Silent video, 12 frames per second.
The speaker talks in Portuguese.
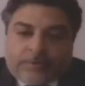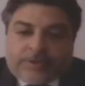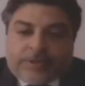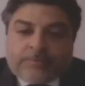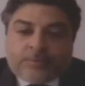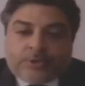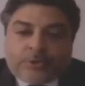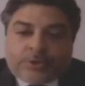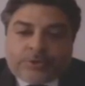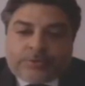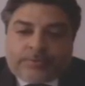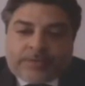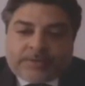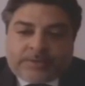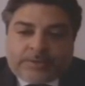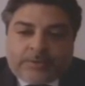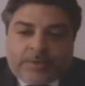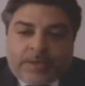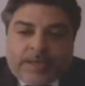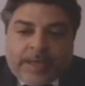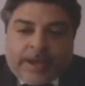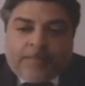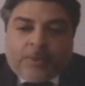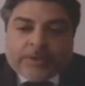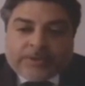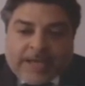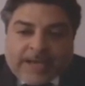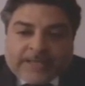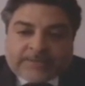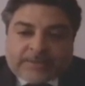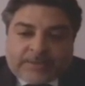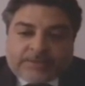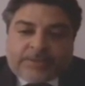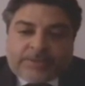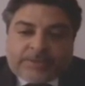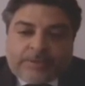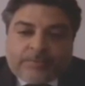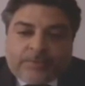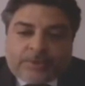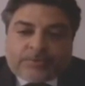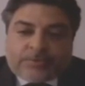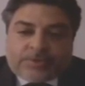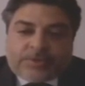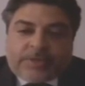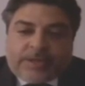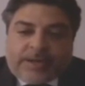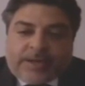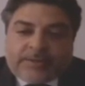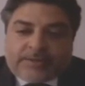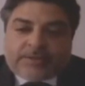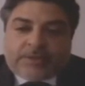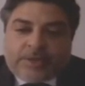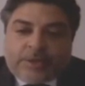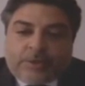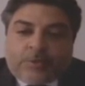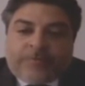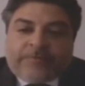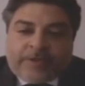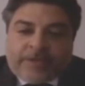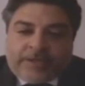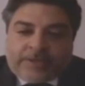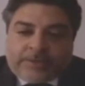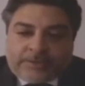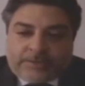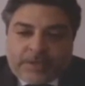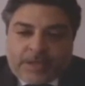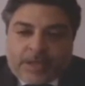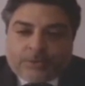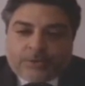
temos hoje no Brasil é a mordaça das testemunhas consideradas inconvenientes aos